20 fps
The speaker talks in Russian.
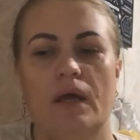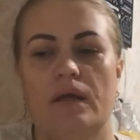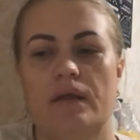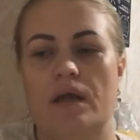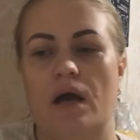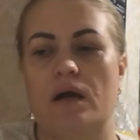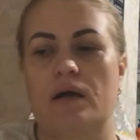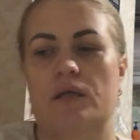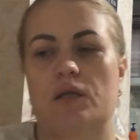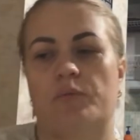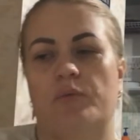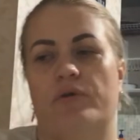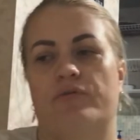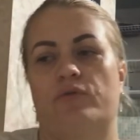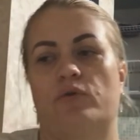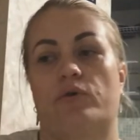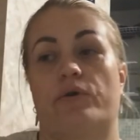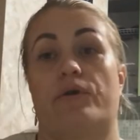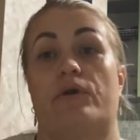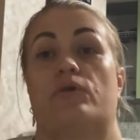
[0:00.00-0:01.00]
Итак, это
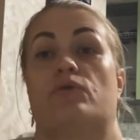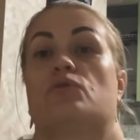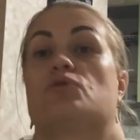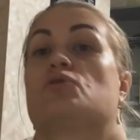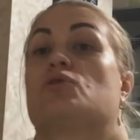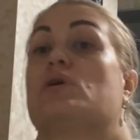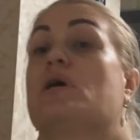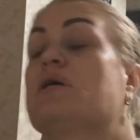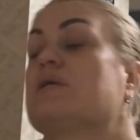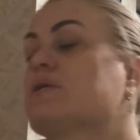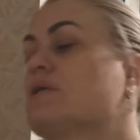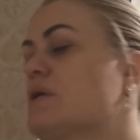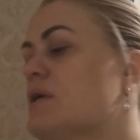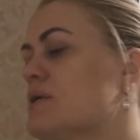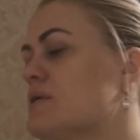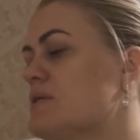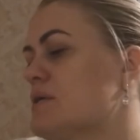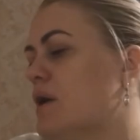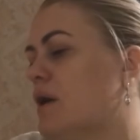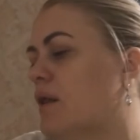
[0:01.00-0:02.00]
повторное то, что я
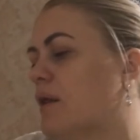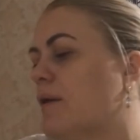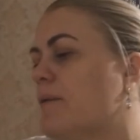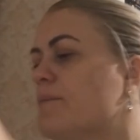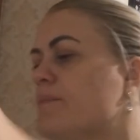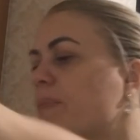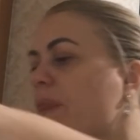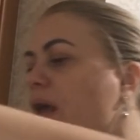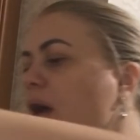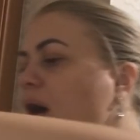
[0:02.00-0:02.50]
заказала.